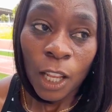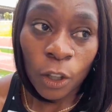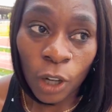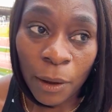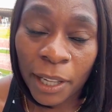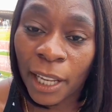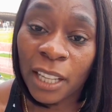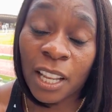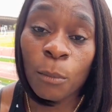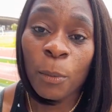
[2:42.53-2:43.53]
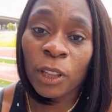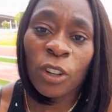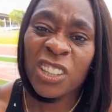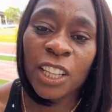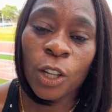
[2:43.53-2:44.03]
No, la verdad que hasta el momento
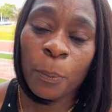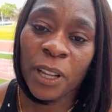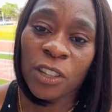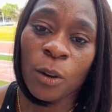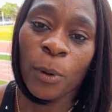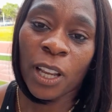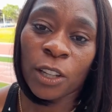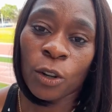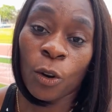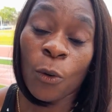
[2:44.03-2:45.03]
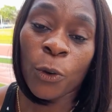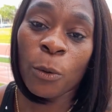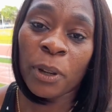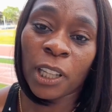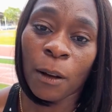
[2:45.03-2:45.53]
no he sentido presión porque yo confío
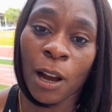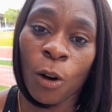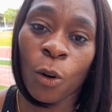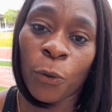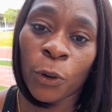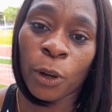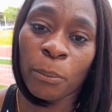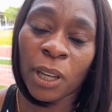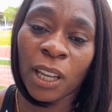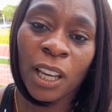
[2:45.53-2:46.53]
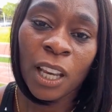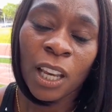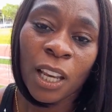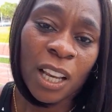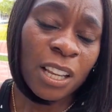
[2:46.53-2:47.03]
en mi trabajo, confío en mí.
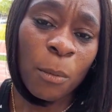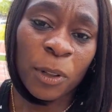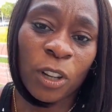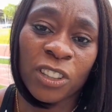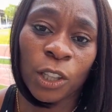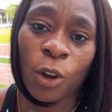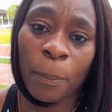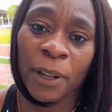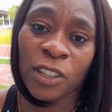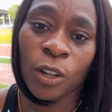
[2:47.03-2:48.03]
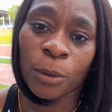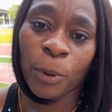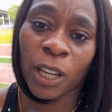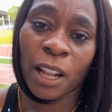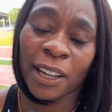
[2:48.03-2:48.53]
Hasta el momento no he sentido presión,
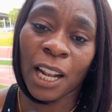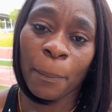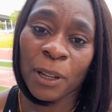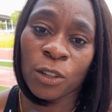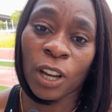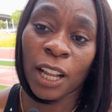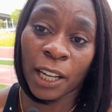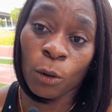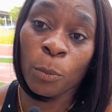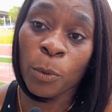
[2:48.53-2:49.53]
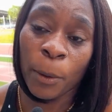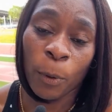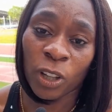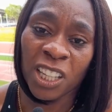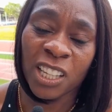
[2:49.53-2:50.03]
porque la verdad la presión es la crea uno mismo
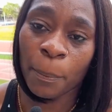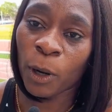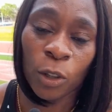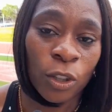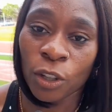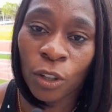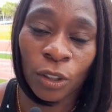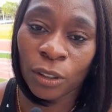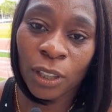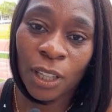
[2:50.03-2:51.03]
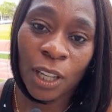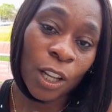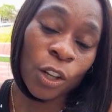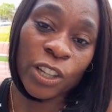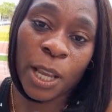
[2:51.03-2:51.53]
deportista, pero yo no,
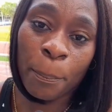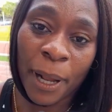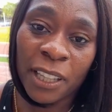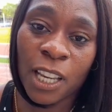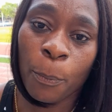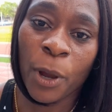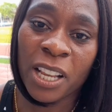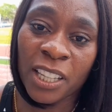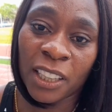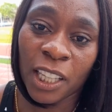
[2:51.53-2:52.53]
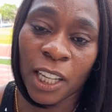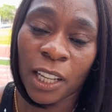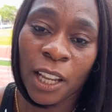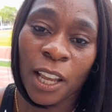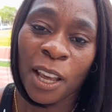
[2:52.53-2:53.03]
no sé en París qué pueda sentir.
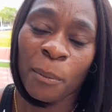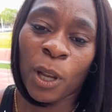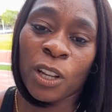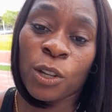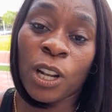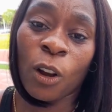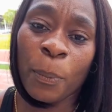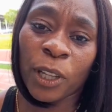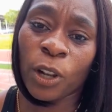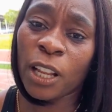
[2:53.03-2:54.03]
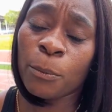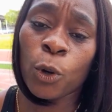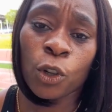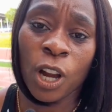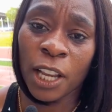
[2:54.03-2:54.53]
Pero he sido una competidora de
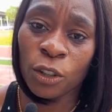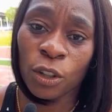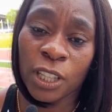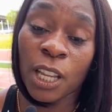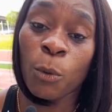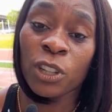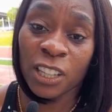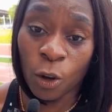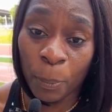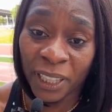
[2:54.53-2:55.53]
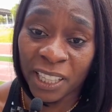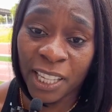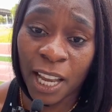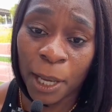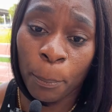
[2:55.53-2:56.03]
muchos años, de muchas
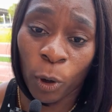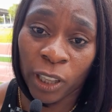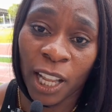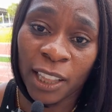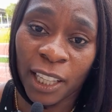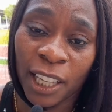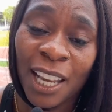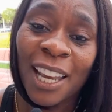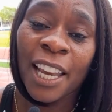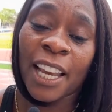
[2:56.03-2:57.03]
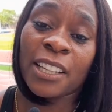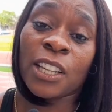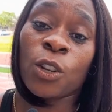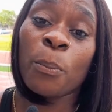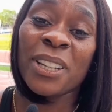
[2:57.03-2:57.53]
competencias importantes.
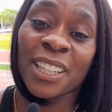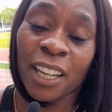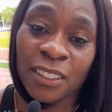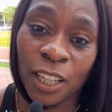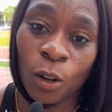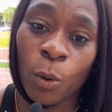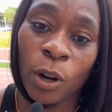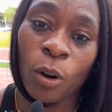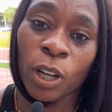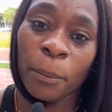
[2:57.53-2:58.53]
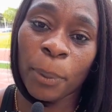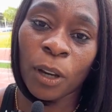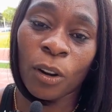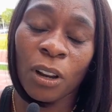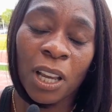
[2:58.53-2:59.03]
Esos son mis terceros Juegos
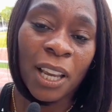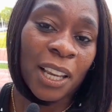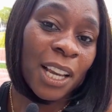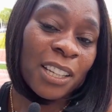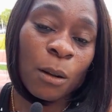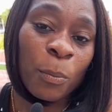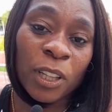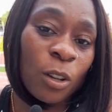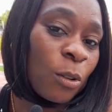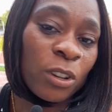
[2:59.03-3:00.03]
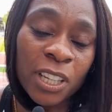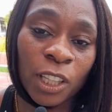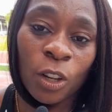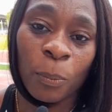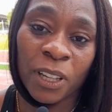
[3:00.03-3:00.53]
Olímpicos y hasta el momento no he
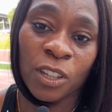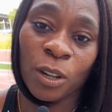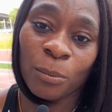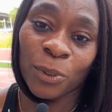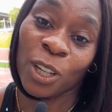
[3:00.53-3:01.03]
sentido presión.